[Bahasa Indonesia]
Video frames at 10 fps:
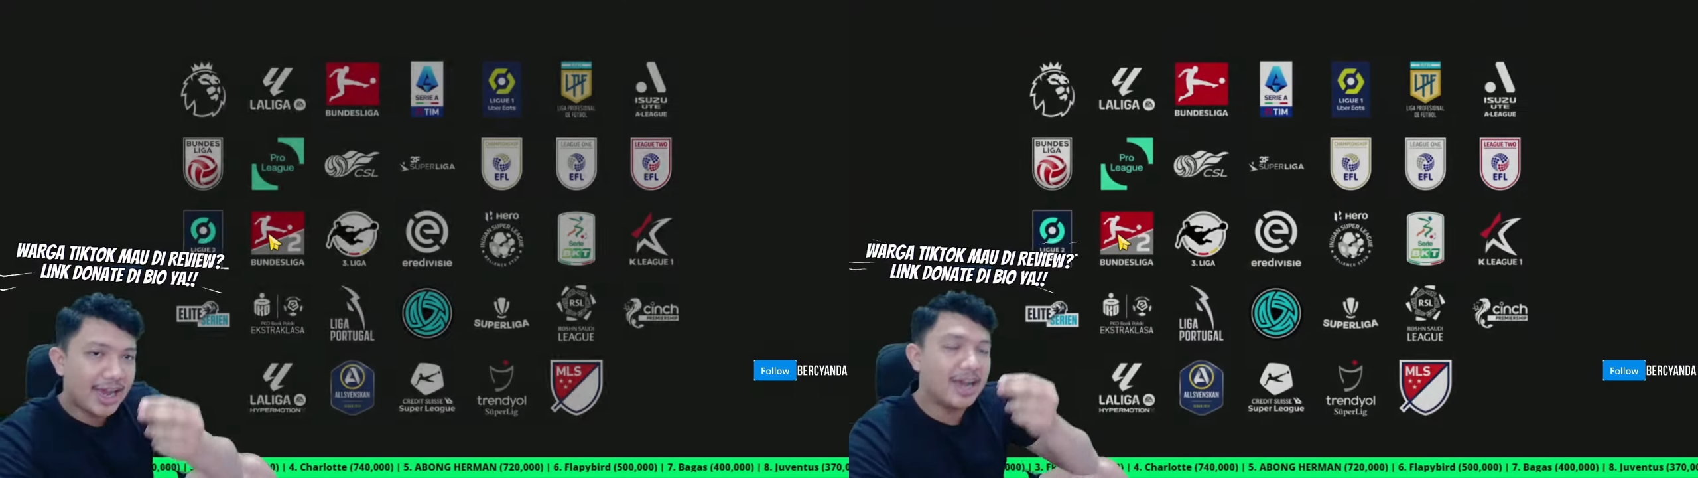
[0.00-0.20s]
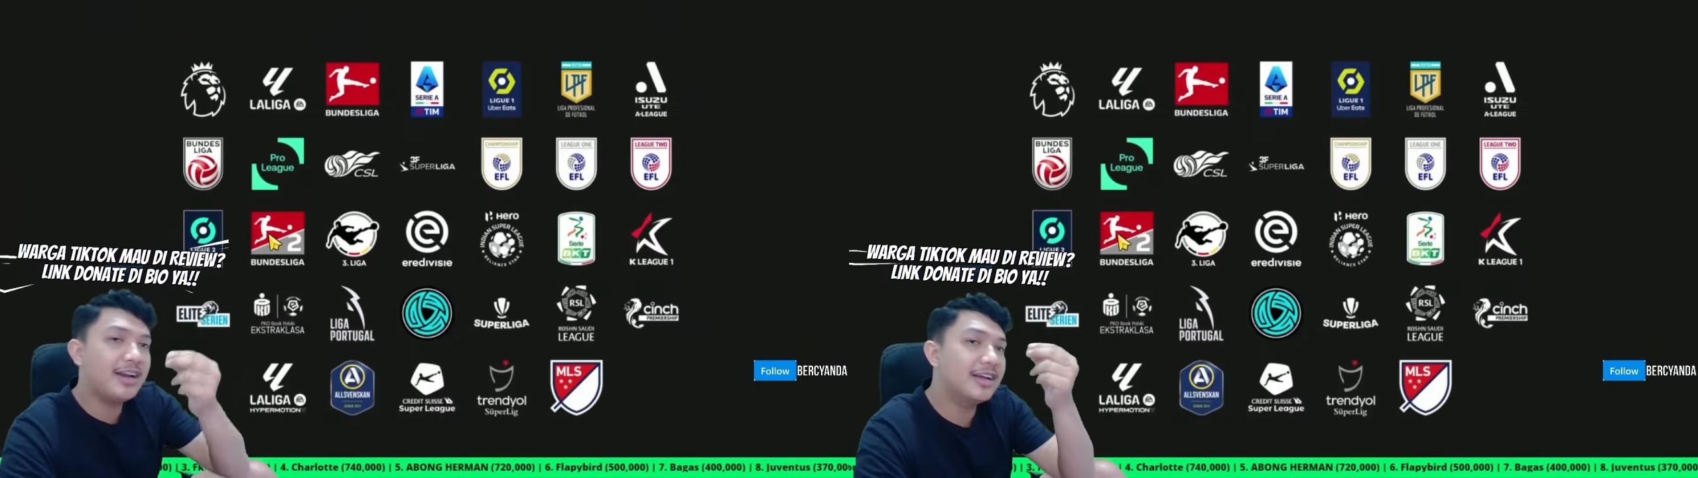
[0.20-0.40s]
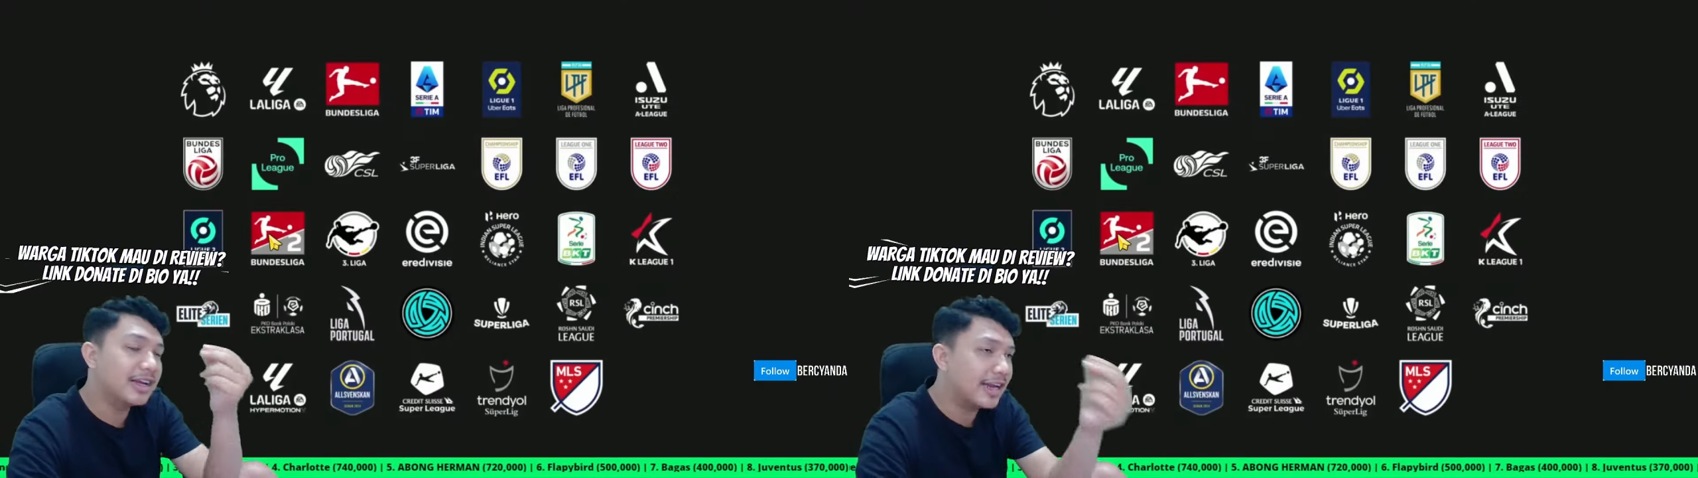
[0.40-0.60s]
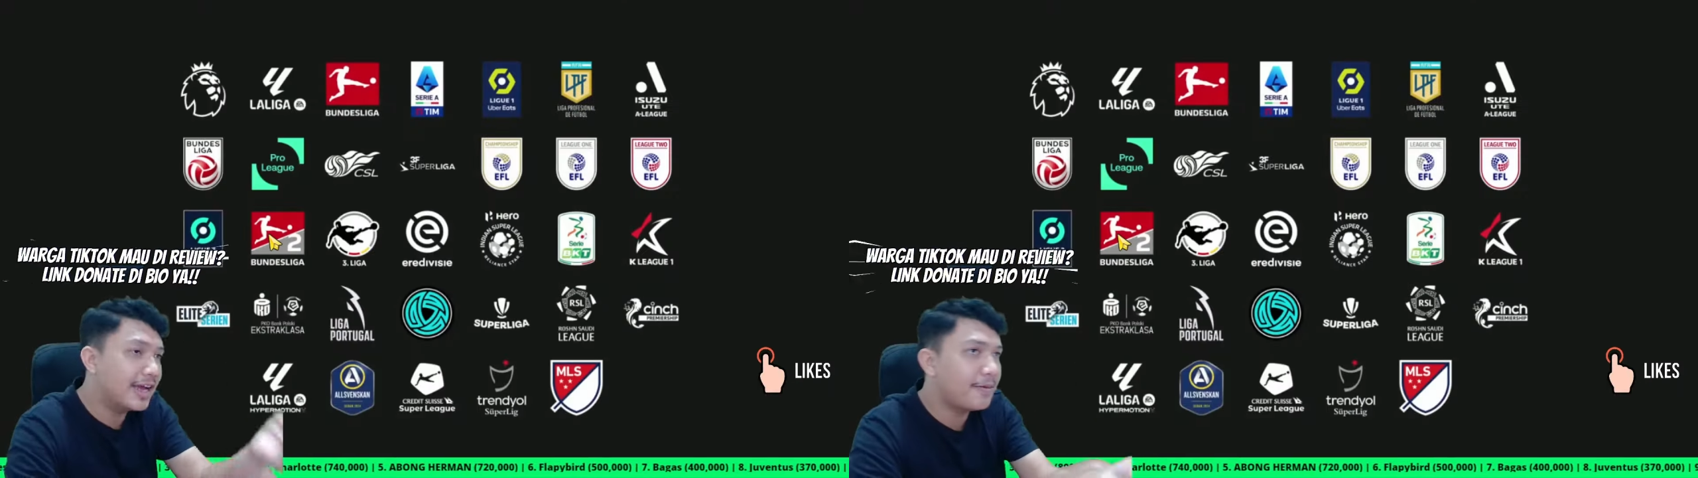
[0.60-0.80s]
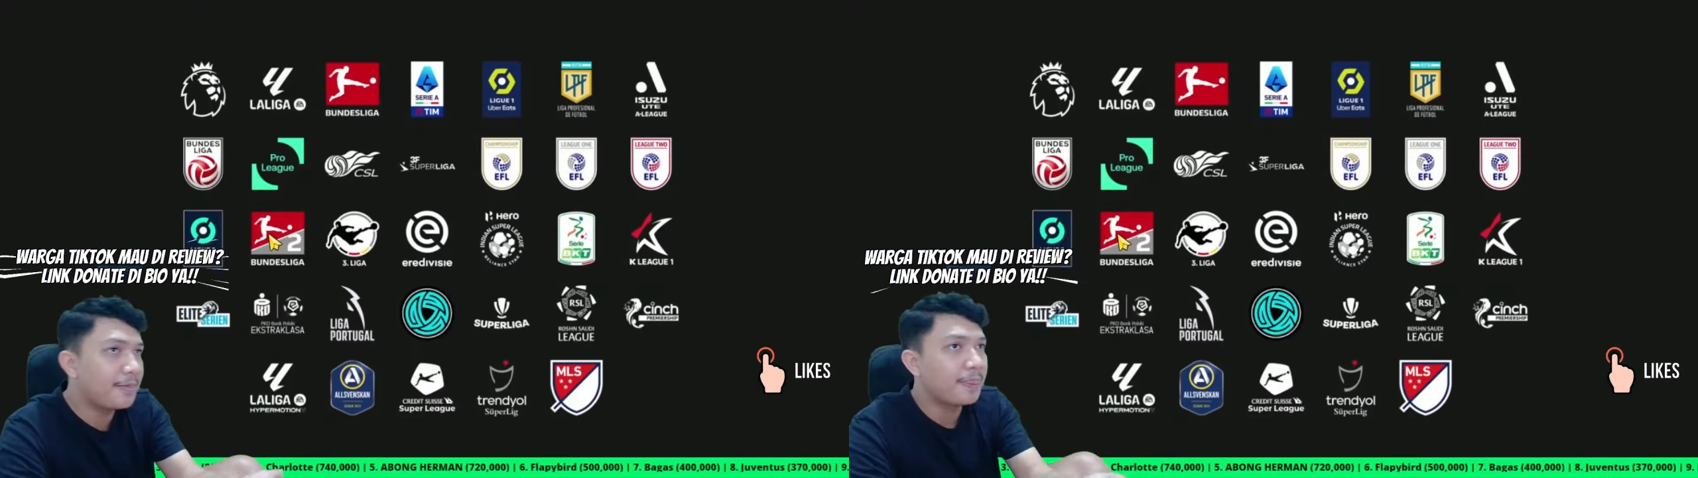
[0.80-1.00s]

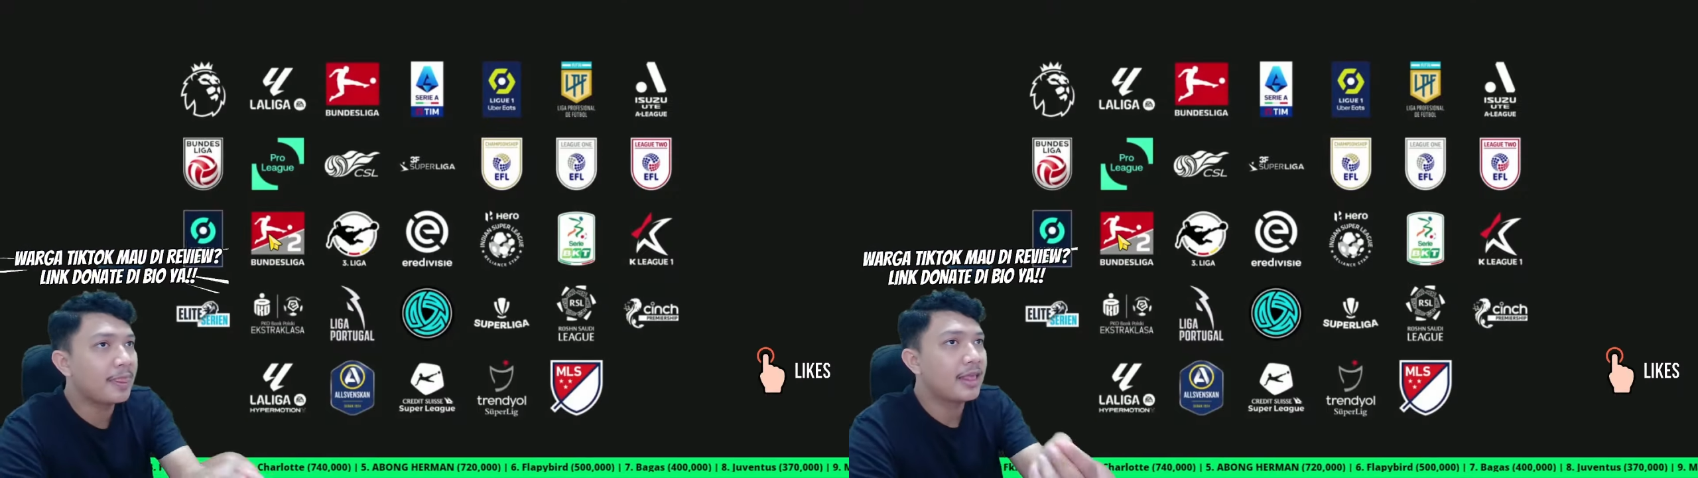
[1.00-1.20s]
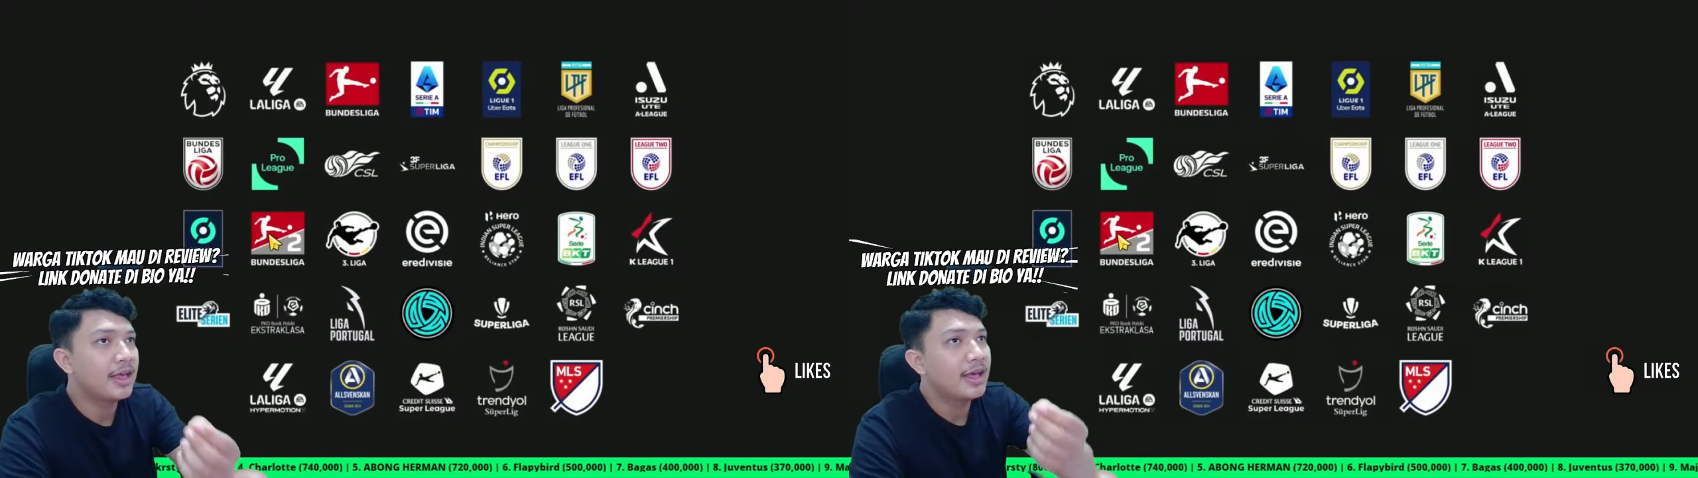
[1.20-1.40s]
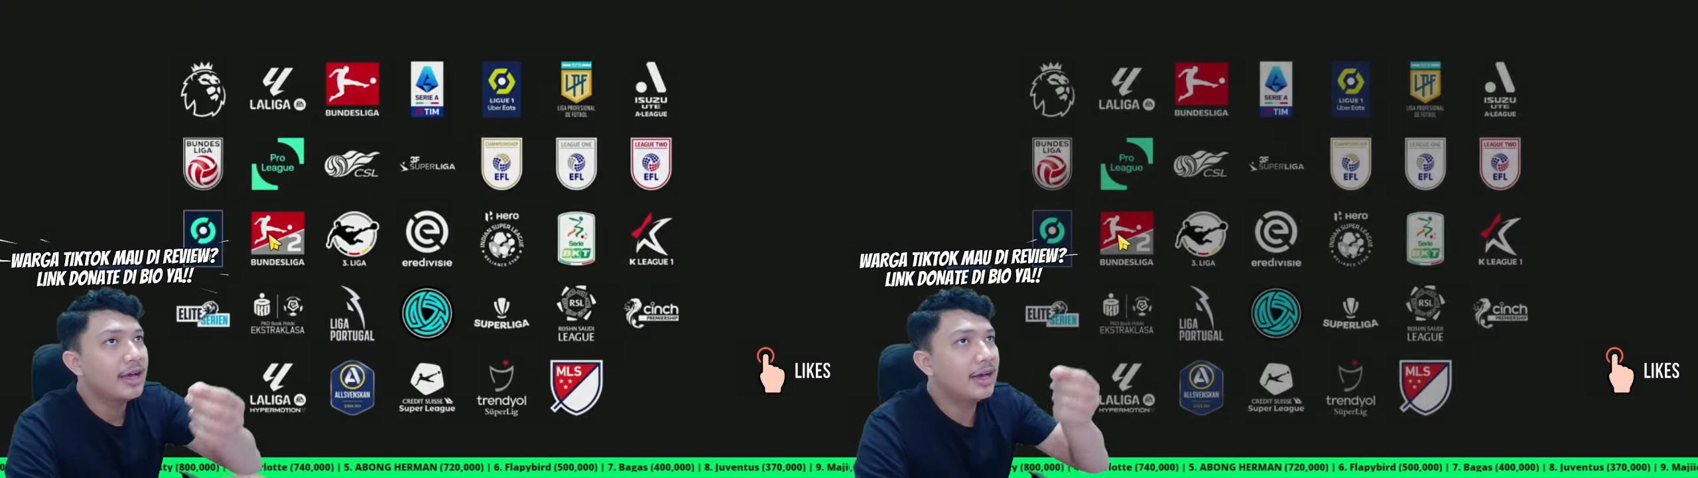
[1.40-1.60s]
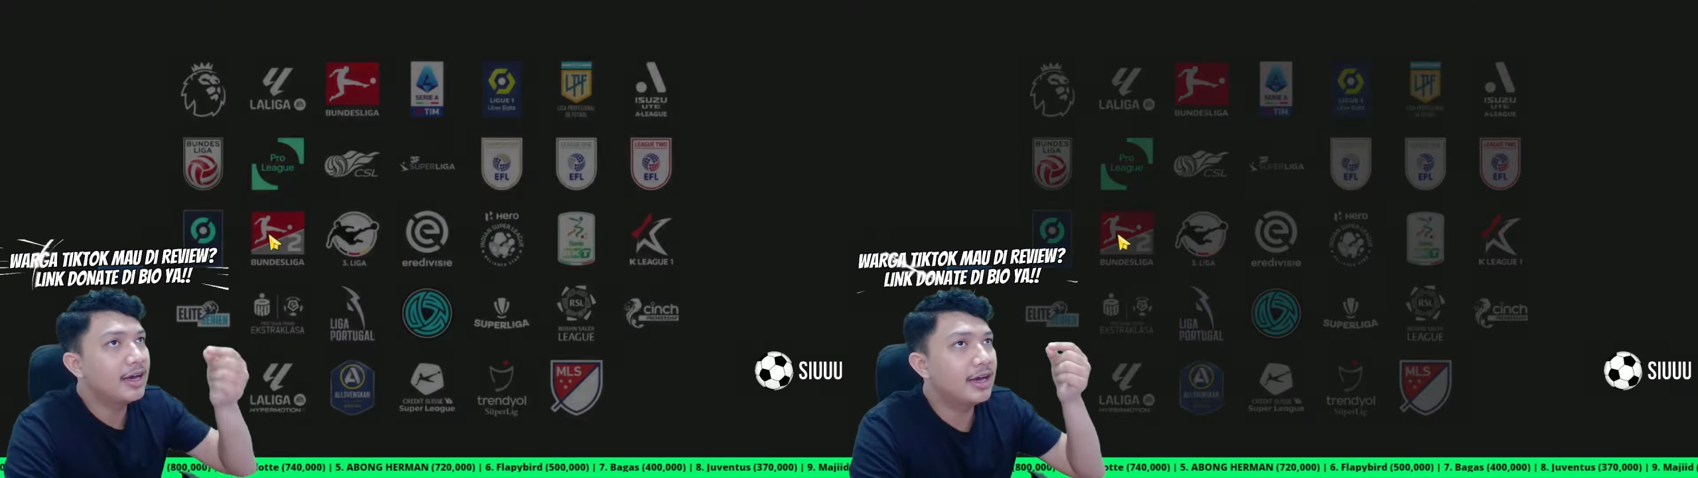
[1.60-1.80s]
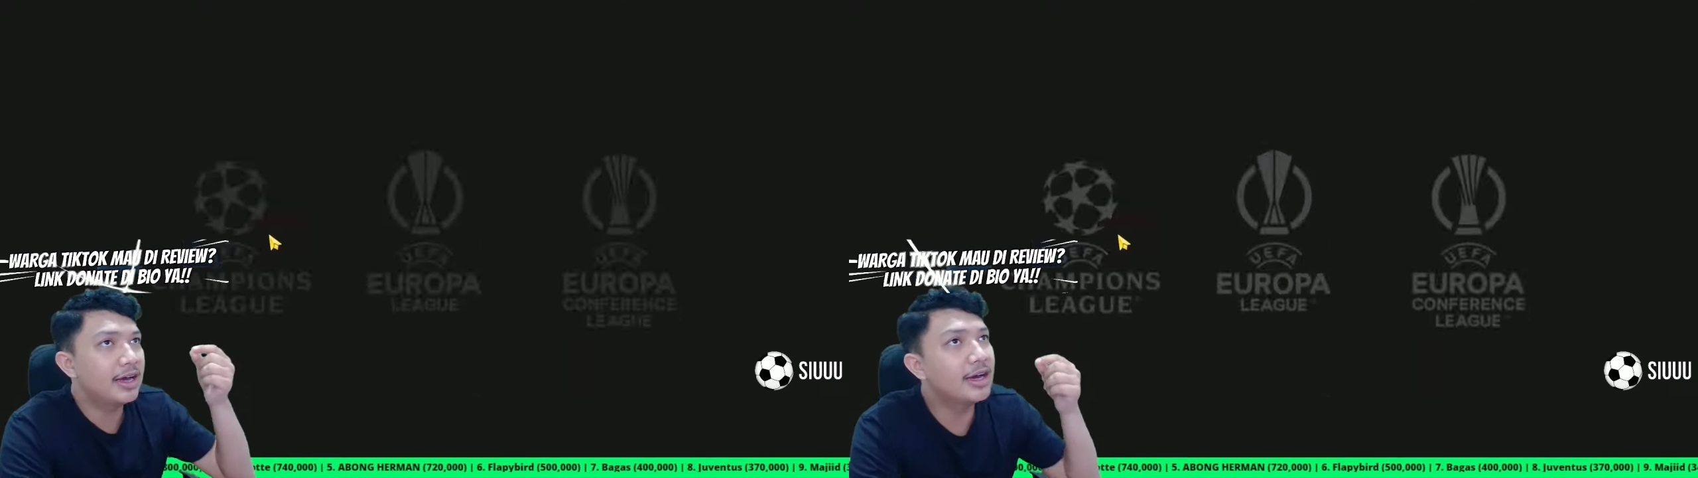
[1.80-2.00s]
Karena
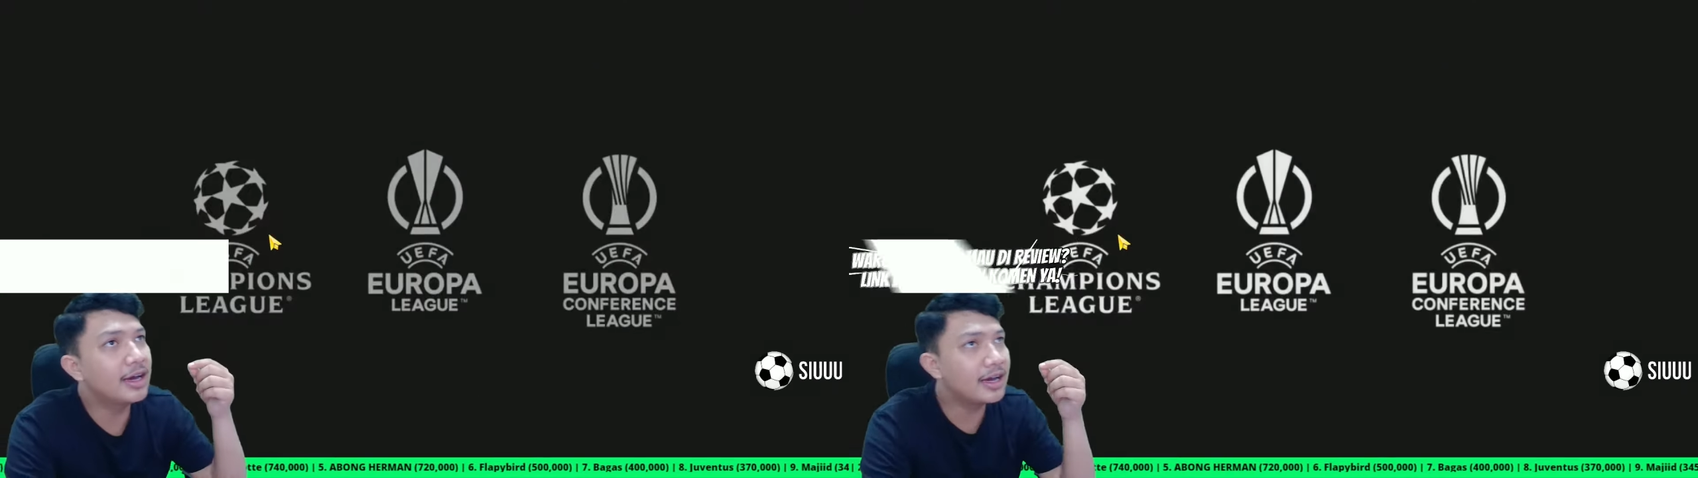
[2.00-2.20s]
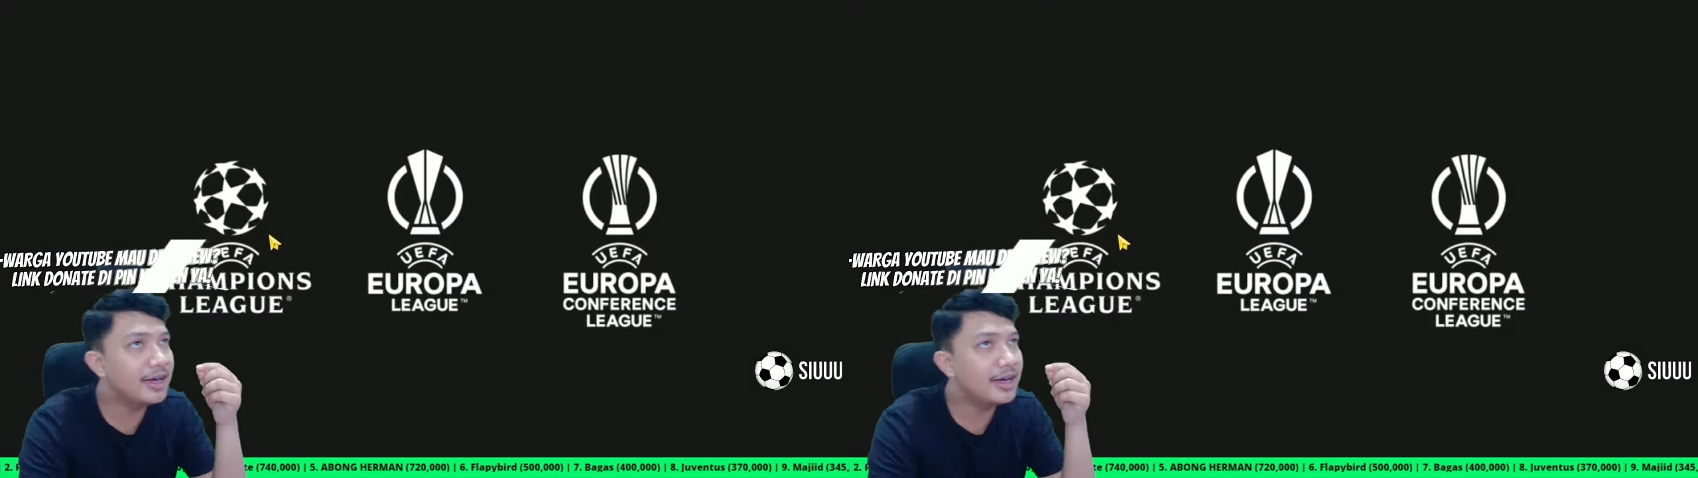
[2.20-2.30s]
uh,